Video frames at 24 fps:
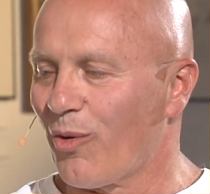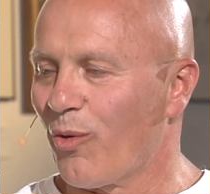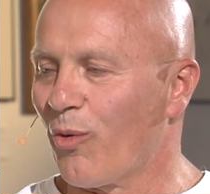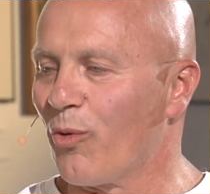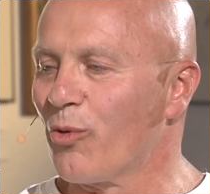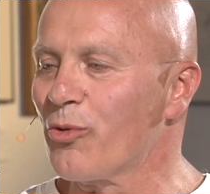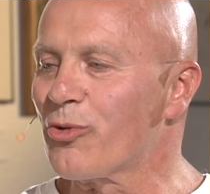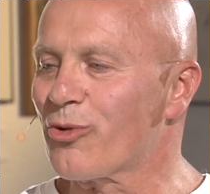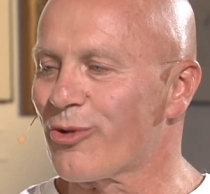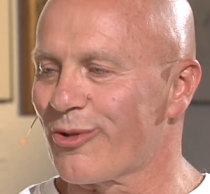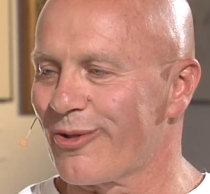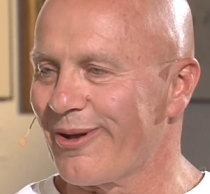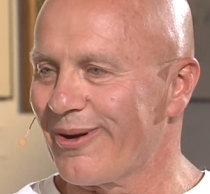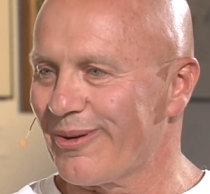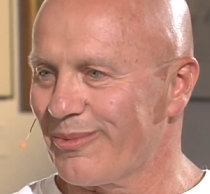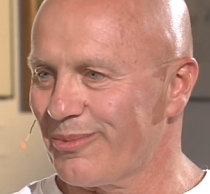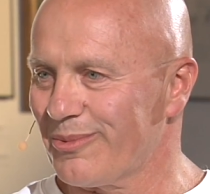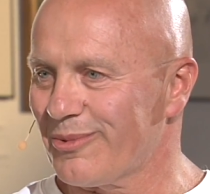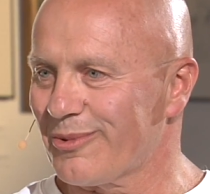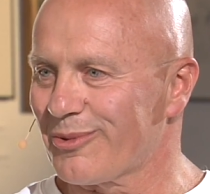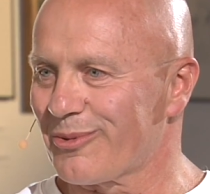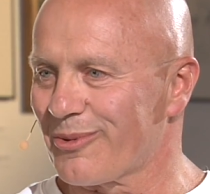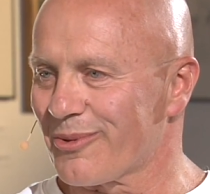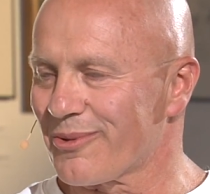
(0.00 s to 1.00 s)

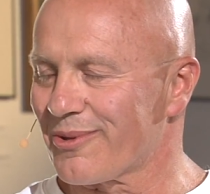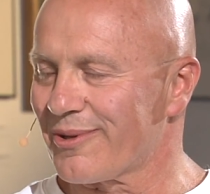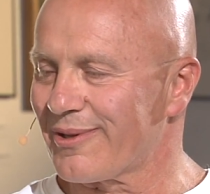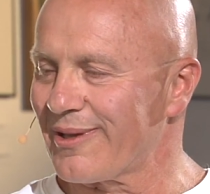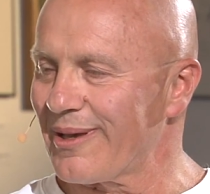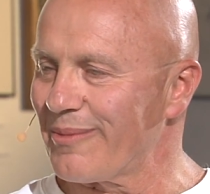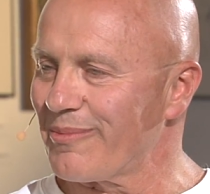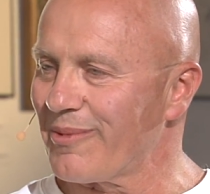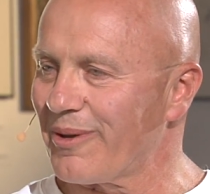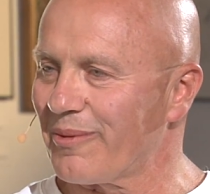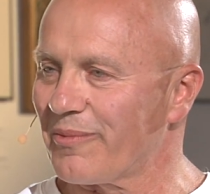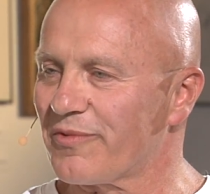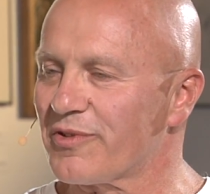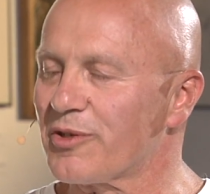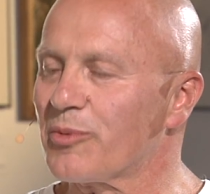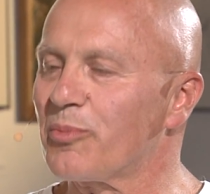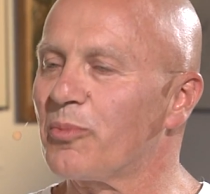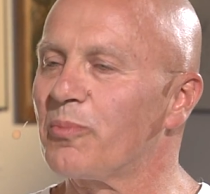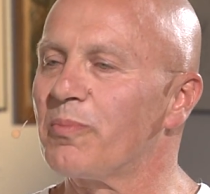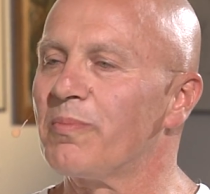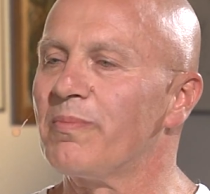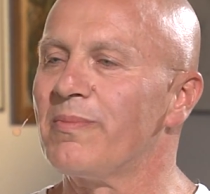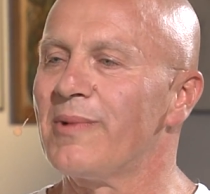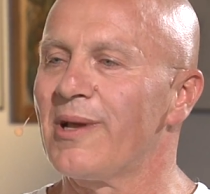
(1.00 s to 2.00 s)
uczniom, którzy ze mną
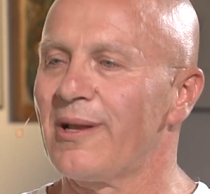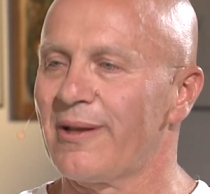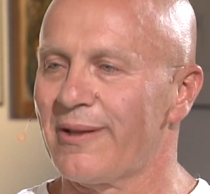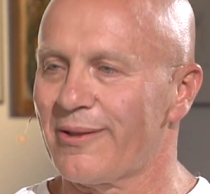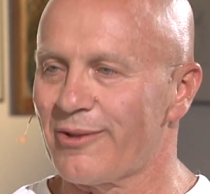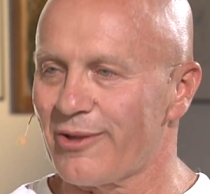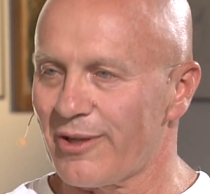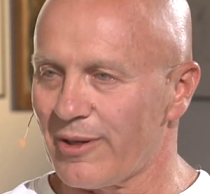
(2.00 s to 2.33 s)
mieli